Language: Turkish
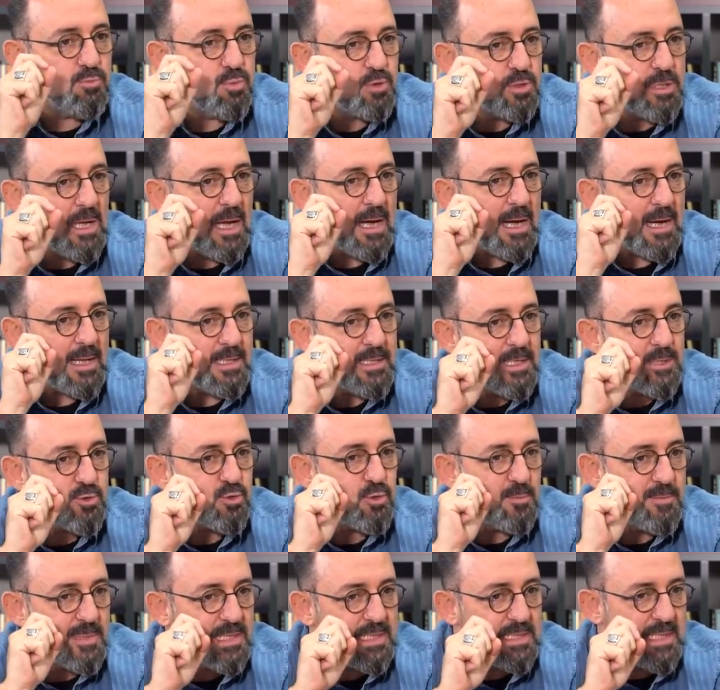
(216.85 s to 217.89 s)
Bu da
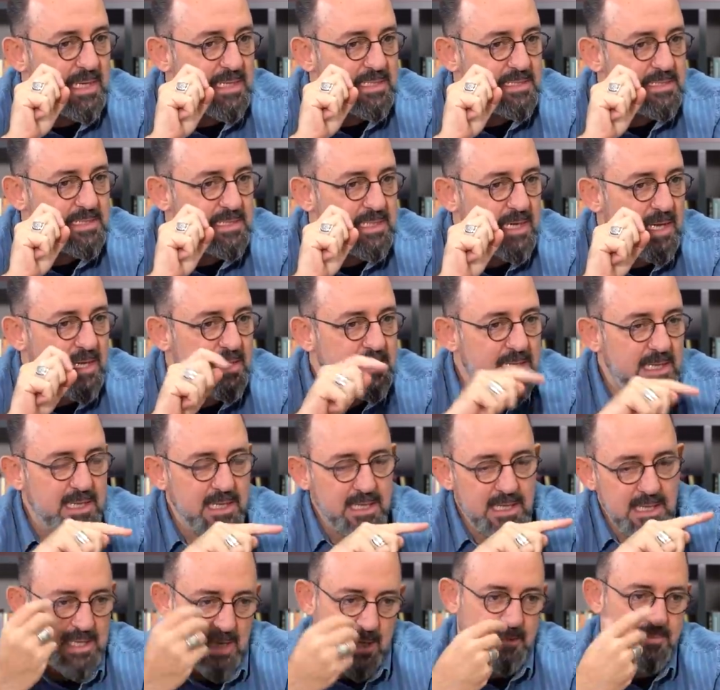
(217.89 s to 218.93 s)
anatomikten ziyade
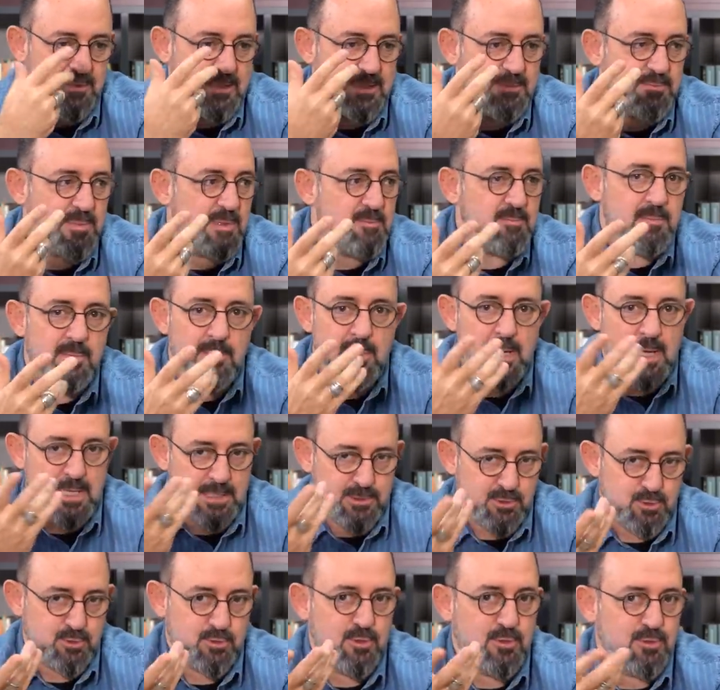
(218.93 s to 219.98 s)
tabirimi
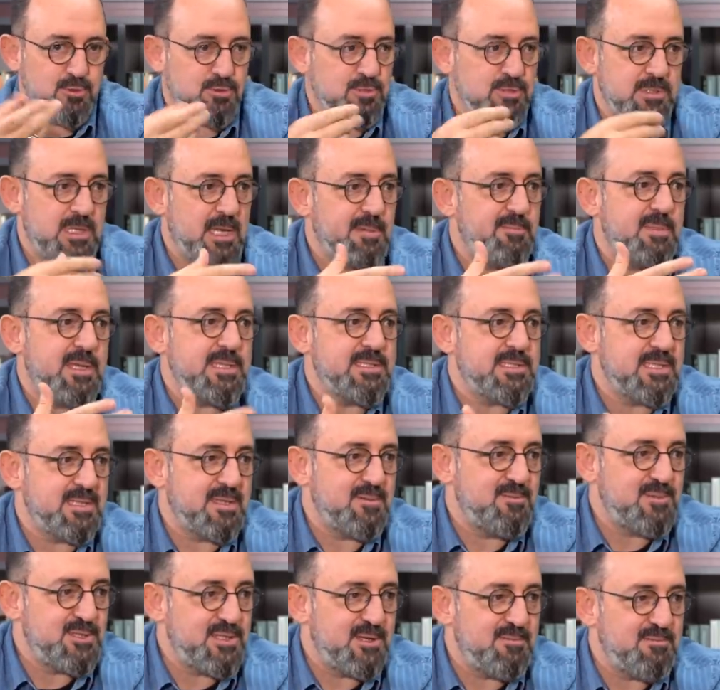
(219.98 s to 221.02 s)
mazur görsünler,
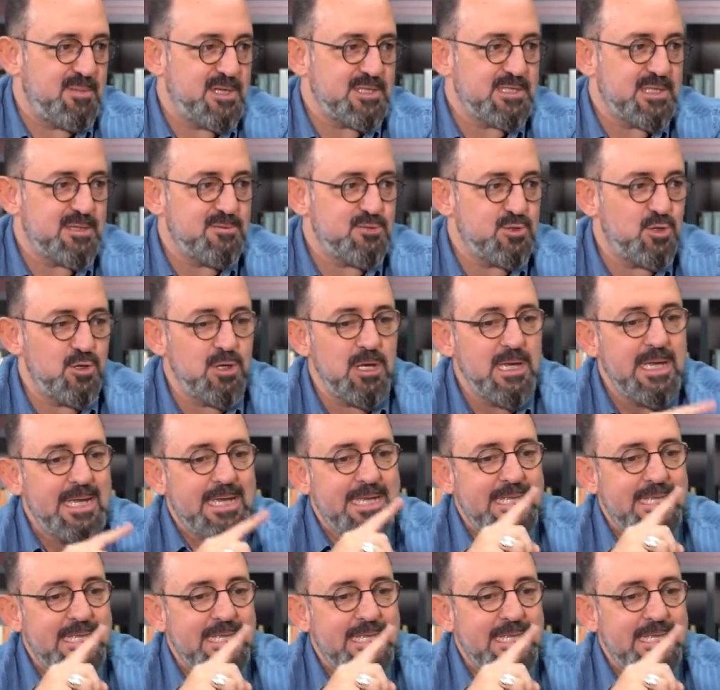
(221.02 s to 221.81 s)
benzetebileceğim başka bir şey yok.